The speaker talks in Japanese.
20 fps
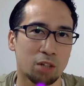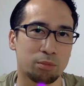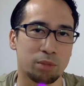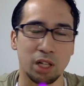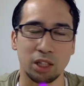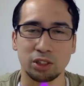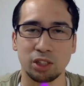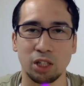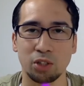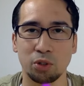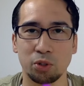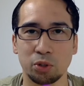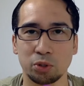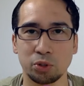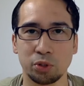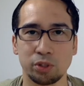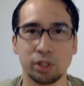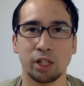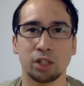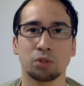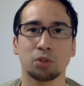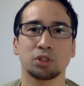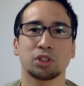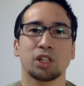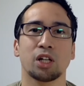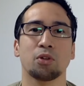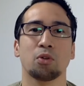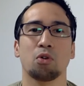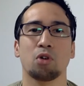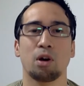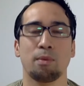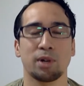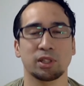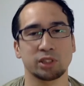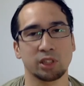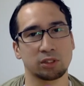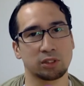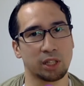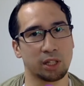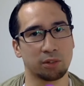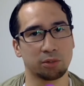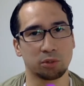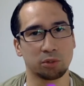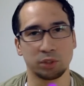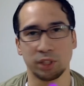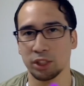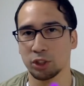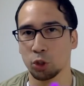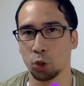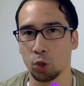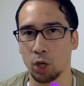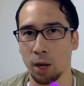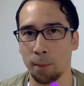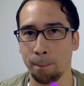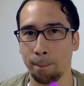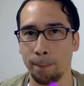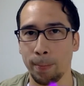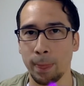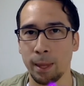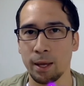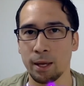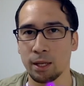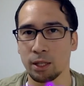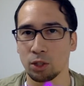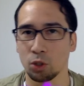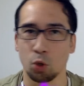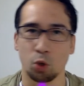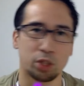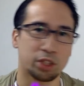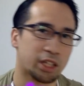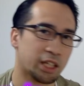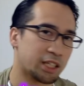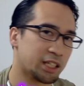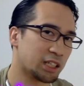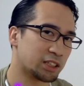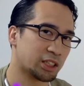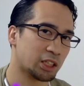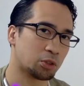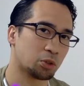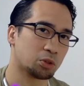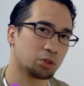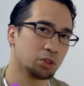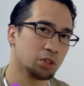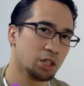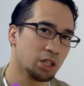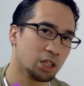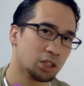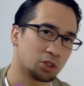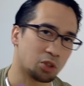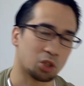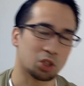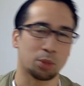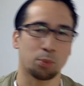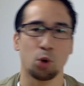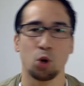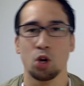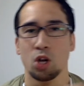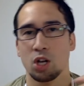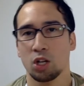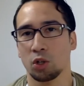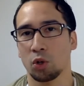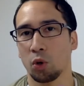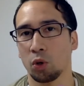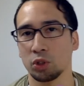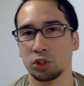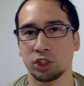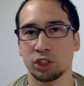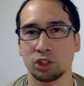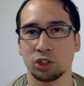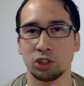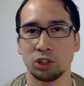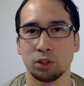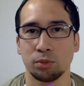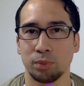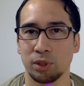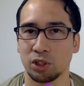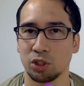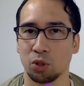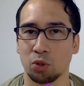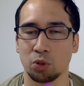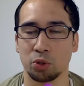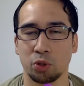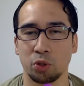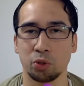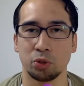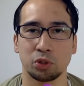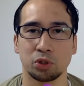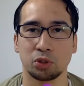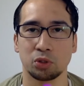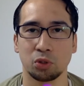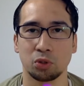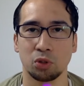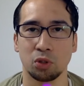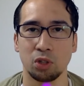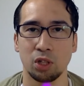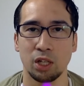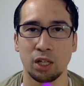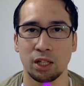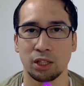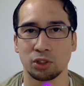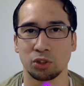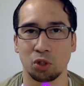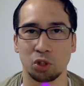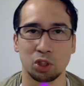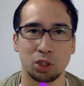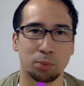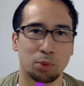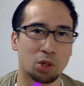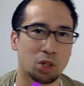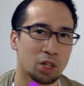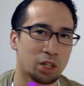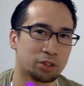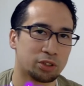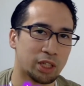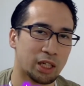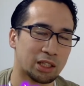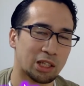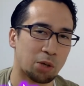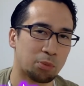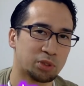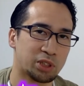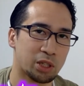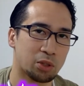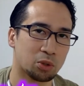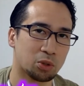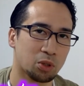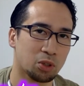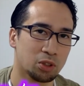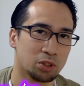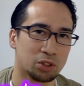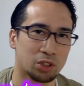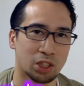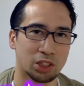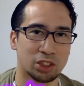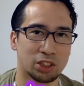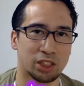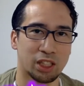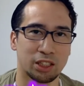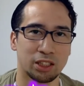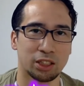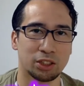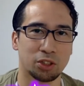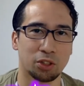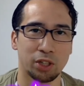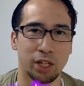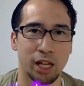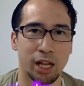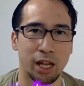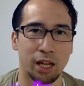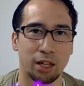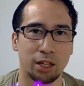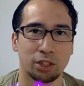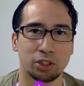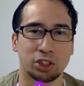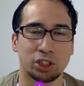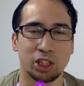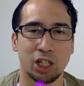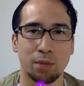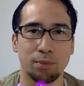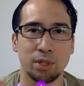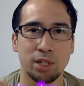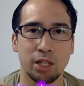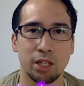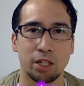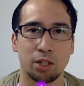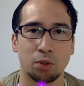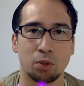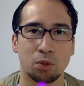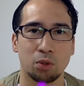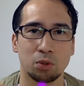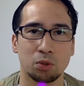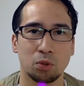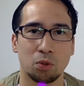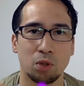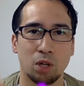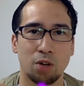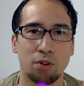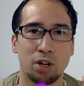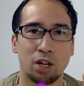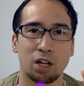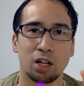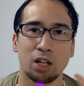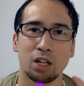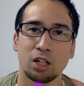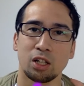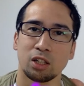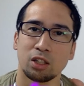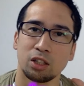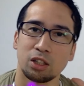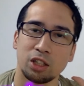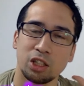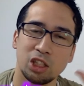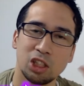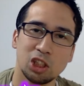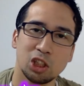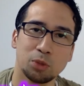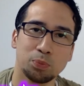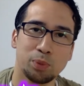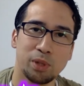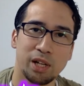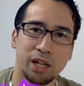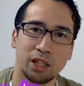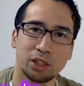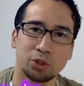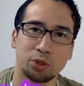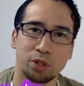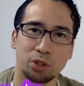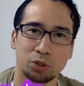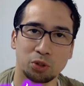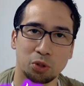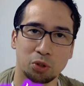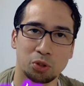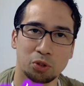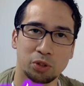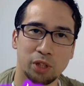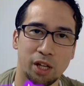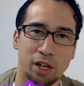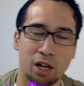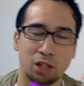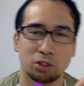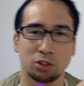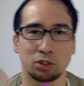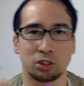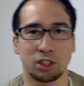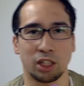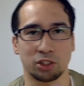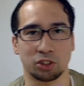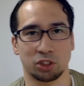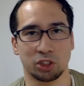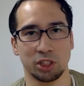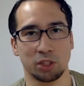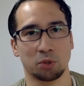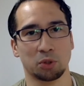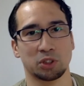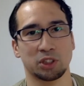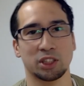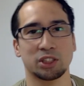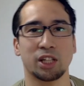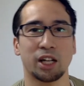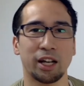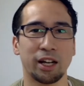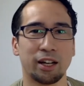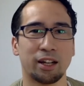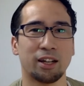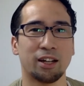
皆さんの予想ではどちらの方が勝っているのでしょうか合理的な説得それともコーチングビジョンを共有することそれともデータを見せることどっちなんでしょうねちなみにこの動画はインスピレーションへの訴求ではなく、がっつりこっちですからね。